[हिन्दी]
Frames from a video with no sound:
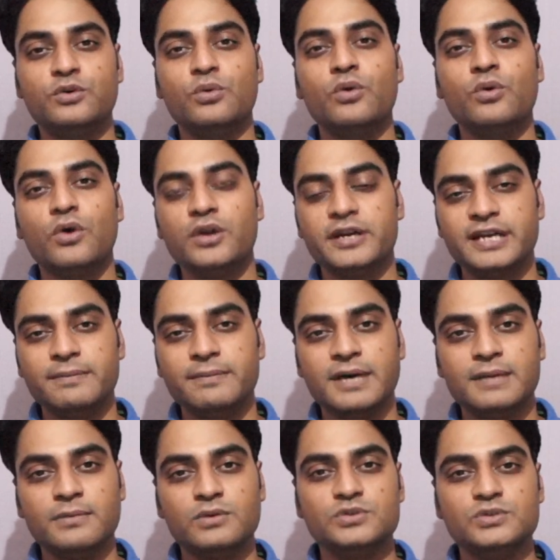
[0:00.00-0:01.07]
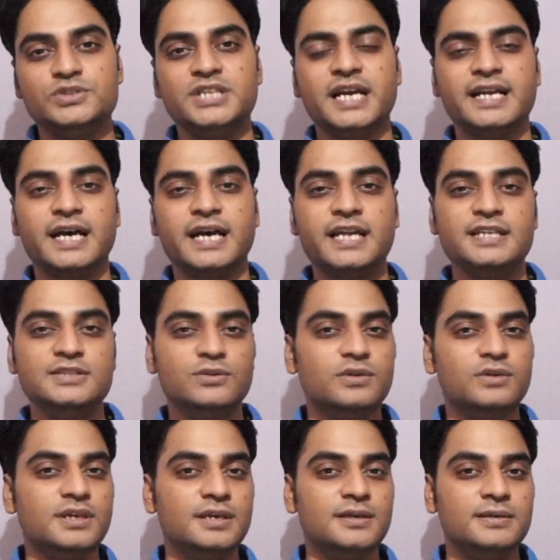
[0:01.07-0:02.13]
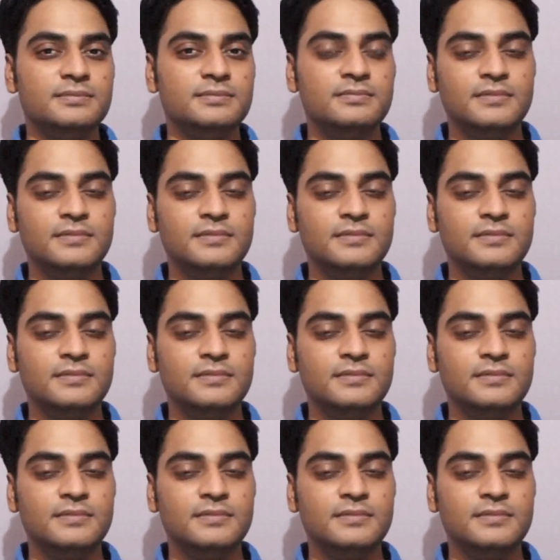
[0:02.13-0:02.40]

ट्रू कॉलर के बारे में कुछ जानकारी जो कि